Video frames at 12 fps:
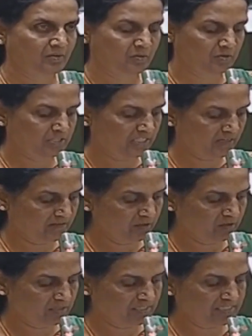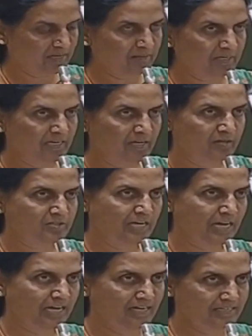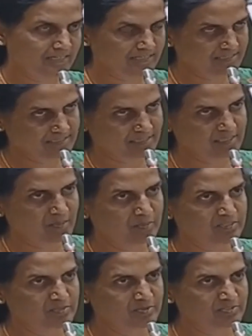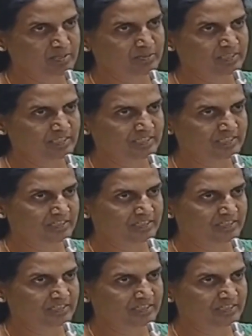ఉచిత విద్యుత్ ఇస్తామంటే ఆ రోజు హేళన చేసిన సందర్భాలు చూసాం అధ్యక్ష